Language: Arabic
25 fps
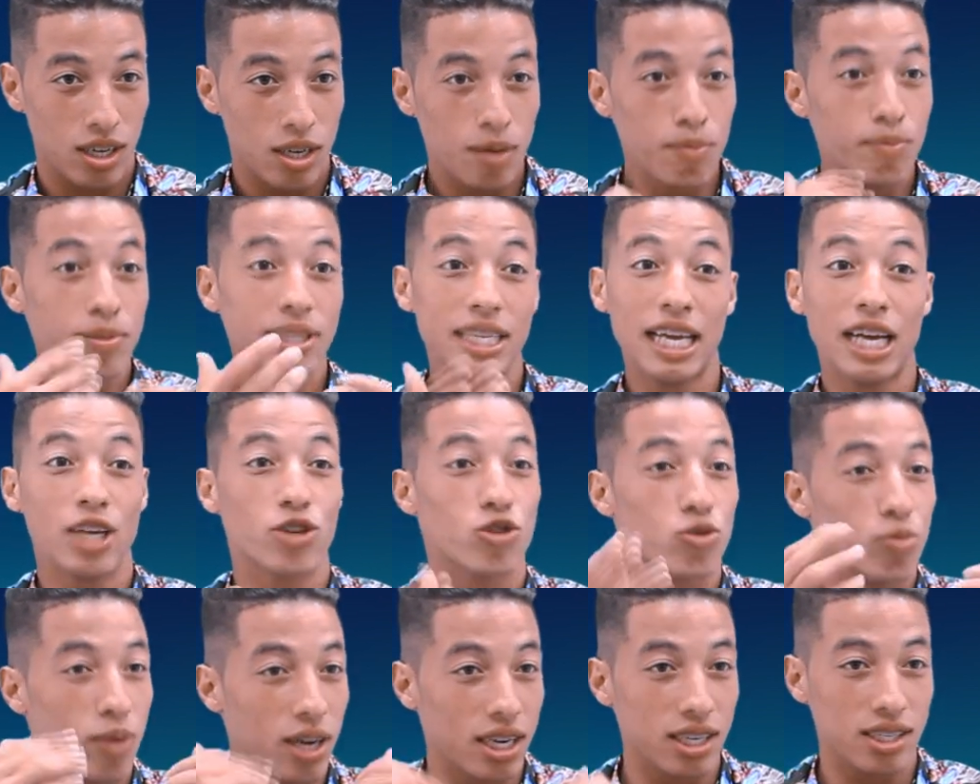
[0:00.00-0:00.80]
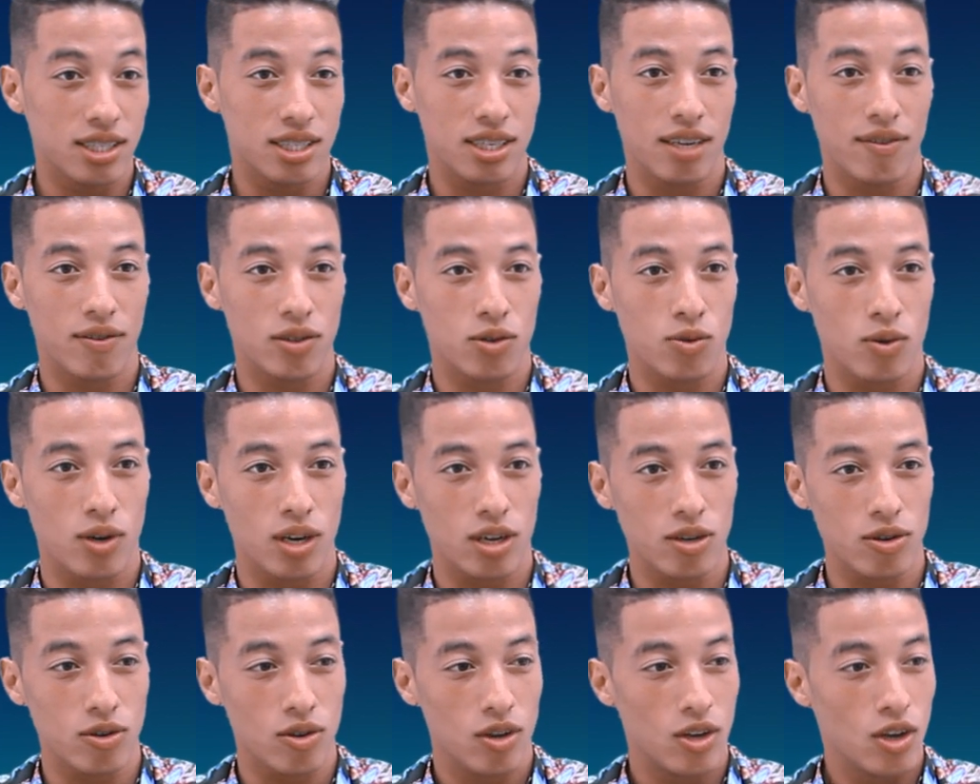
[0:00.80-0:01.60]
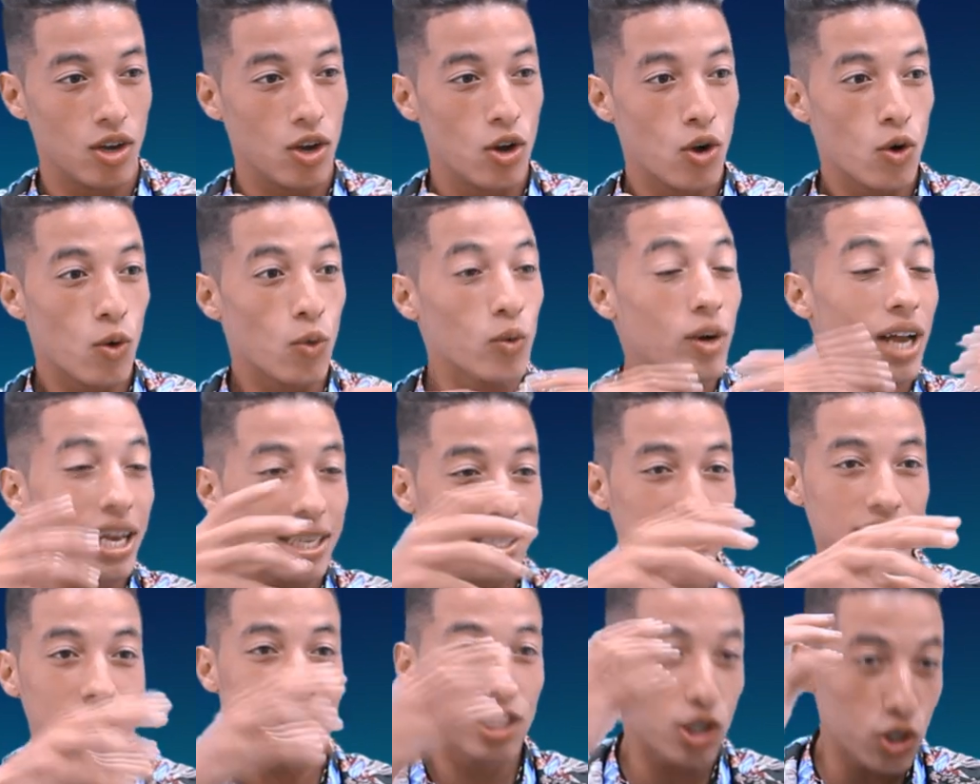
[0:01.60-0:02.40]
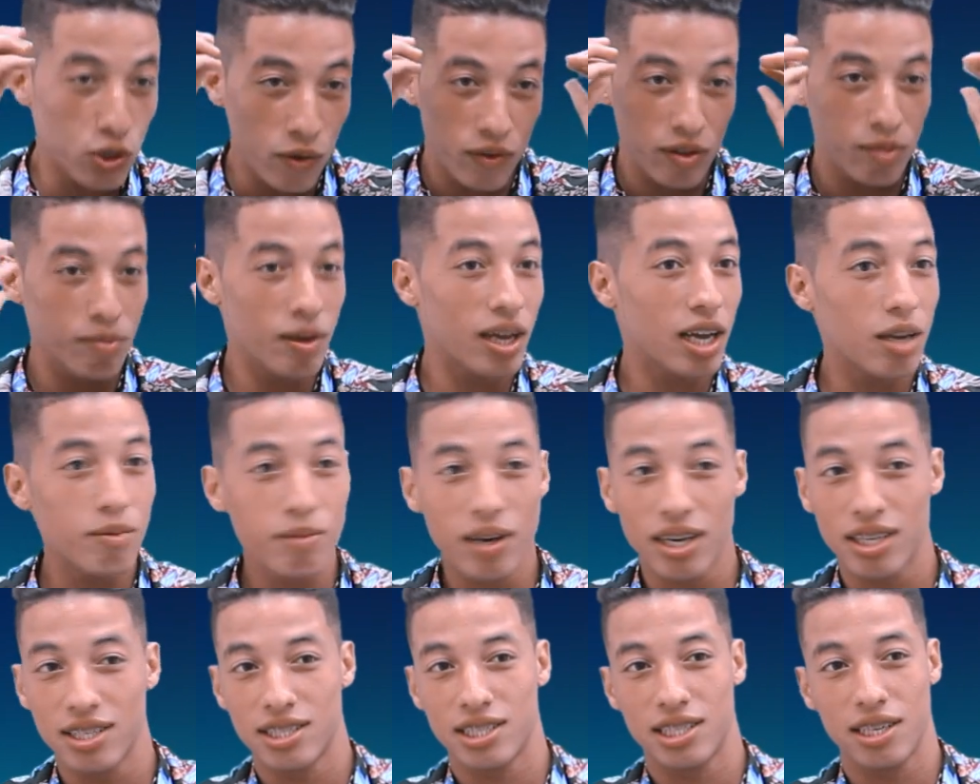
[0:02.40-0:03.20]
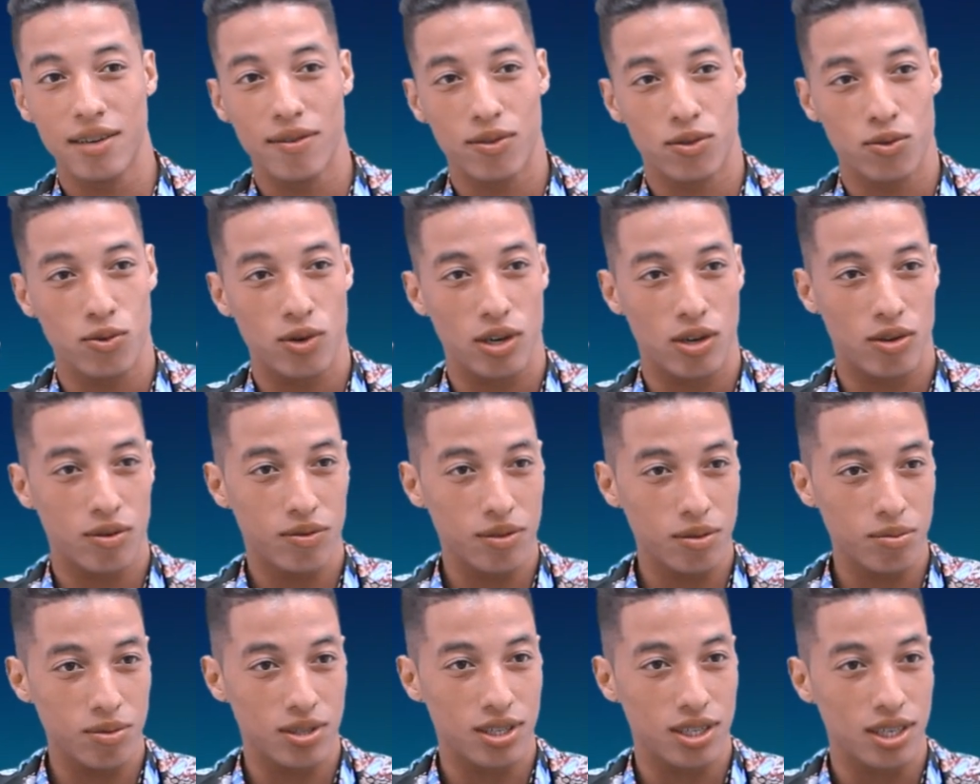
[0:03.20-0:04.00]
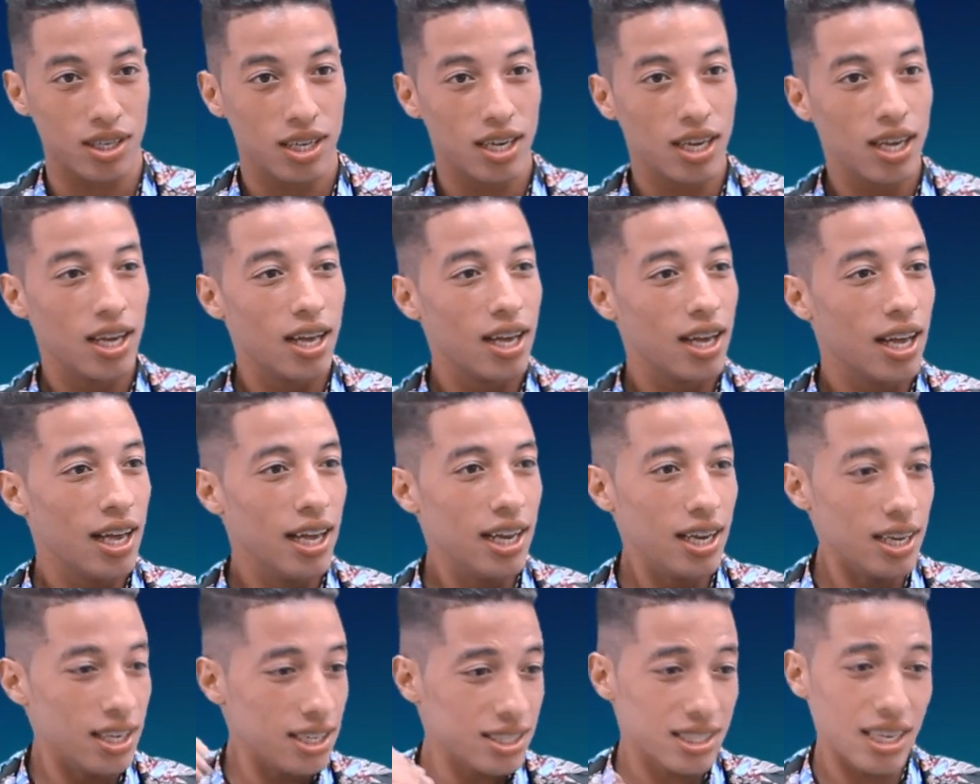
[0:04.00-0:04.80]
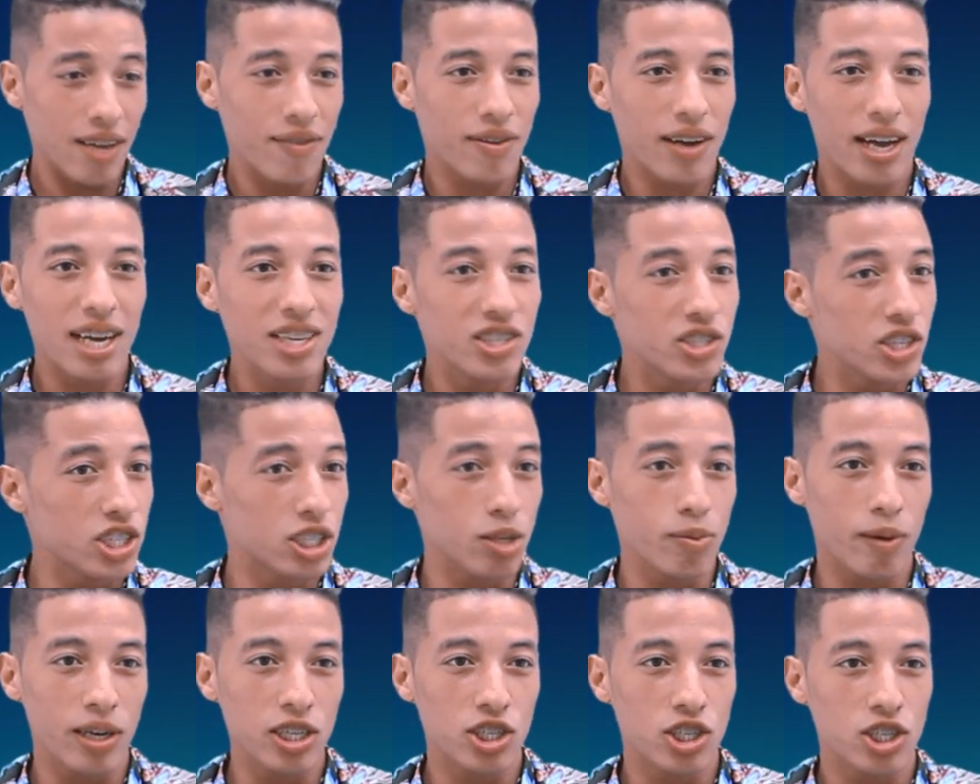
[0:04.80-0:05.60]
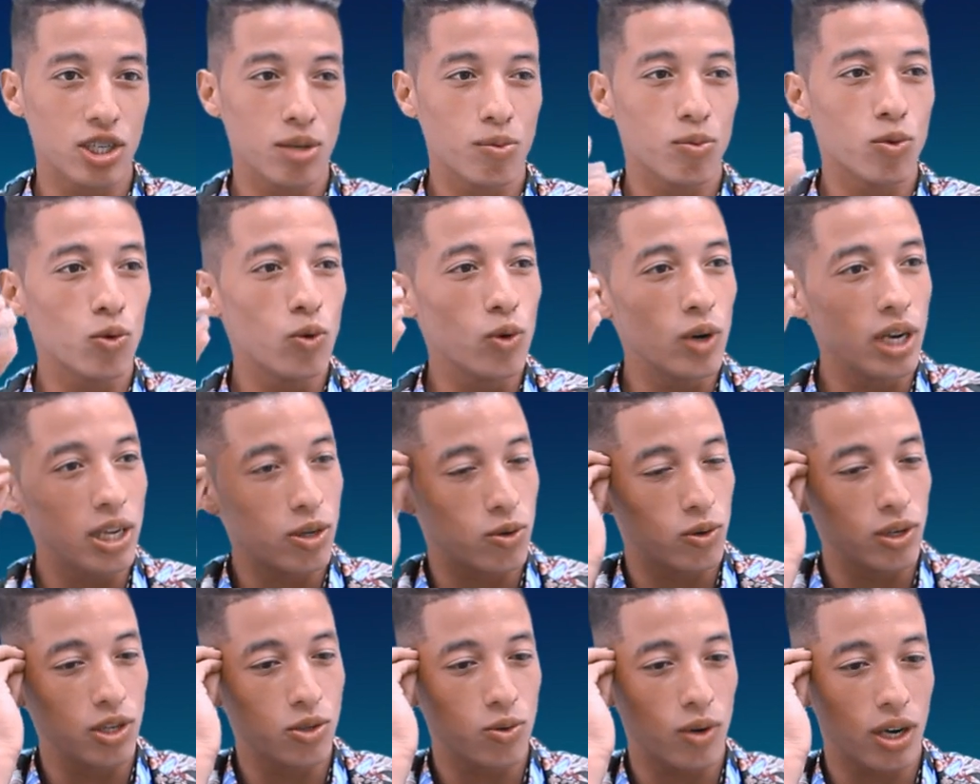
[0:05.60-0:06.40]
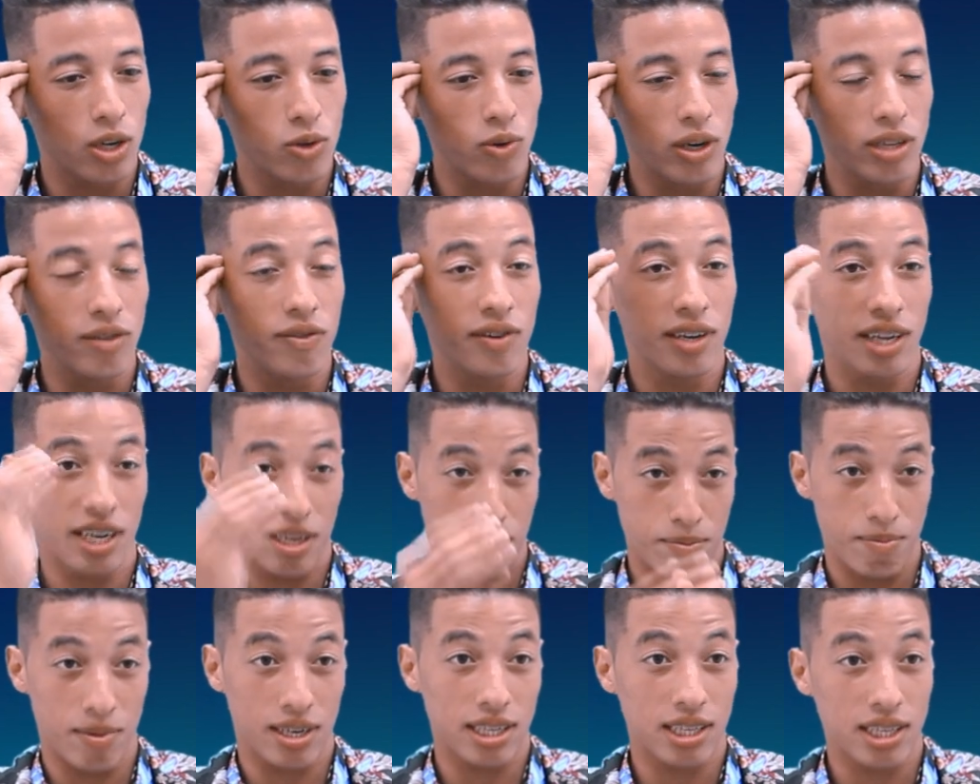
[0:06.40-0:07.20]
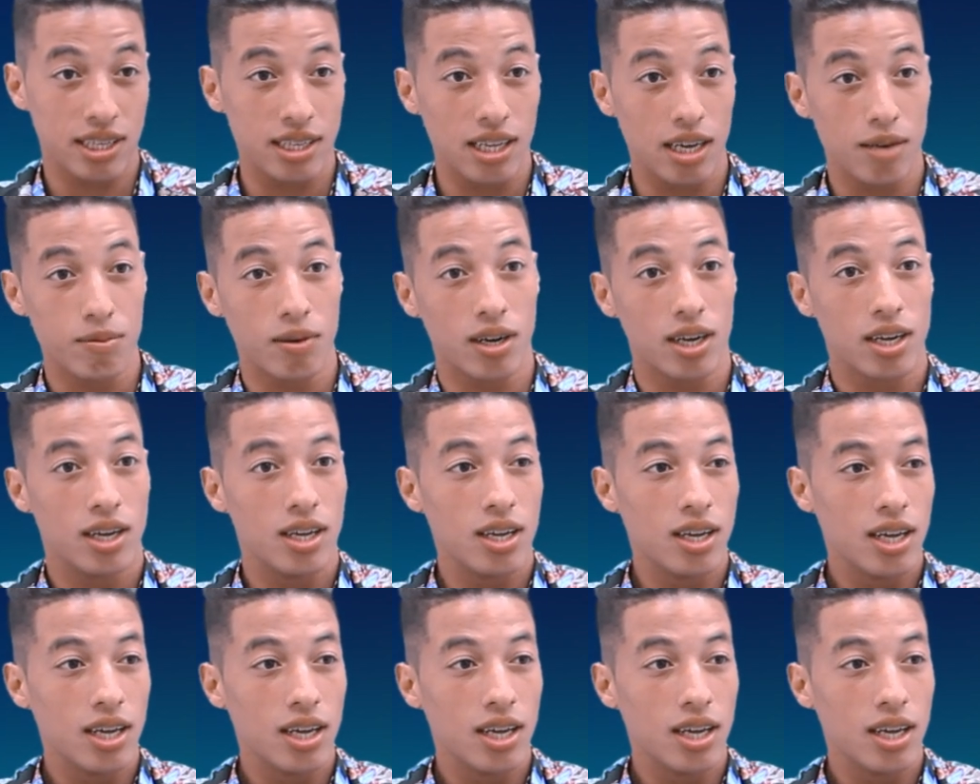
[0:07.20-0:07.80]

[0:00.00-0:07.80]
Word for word: مسحت وما غنستافد والو ولا اصلا درتو في دماغي ما غنستافد والو فهمتي يعني صافي غير تكتب غير تكتب وليت واخد واحد الفكره كما قلت لك دابا